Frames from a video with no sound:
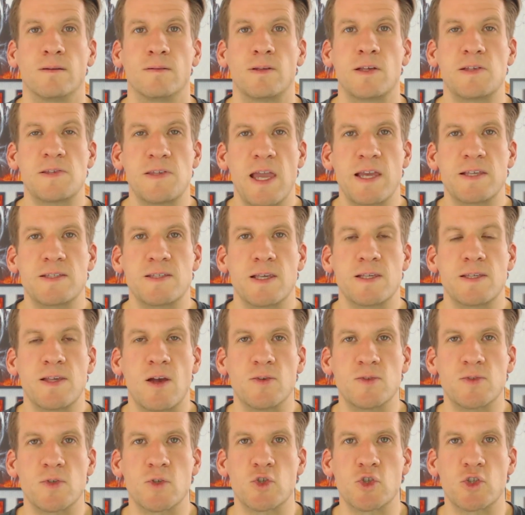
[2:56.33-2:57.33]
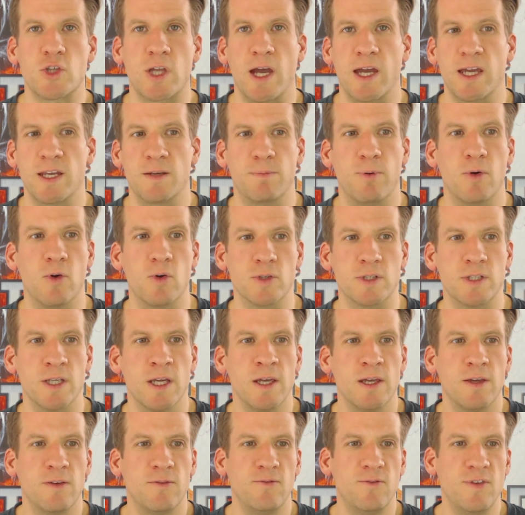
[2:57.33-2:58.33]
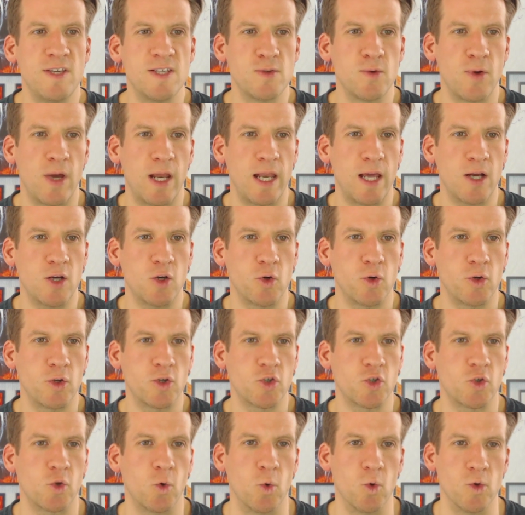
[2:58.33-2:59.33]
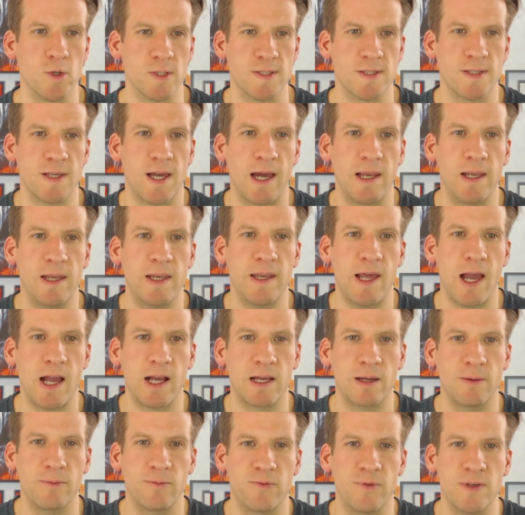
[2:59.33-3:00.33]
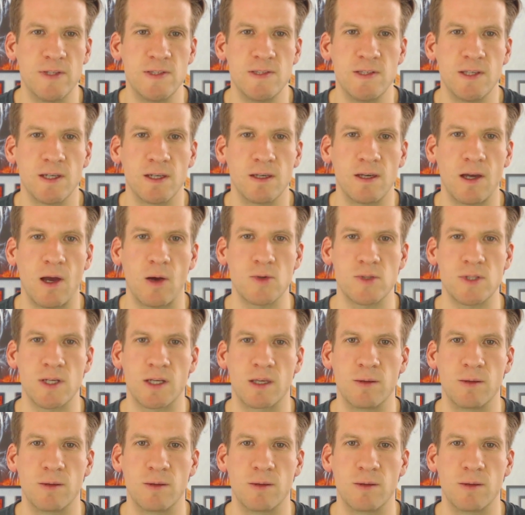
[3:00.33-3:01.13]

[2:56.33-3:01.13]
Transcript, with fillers: das nächste ist auch so ein Streitpunkt. Visueller Rückstoß. Alle Nahkampfvisiere außer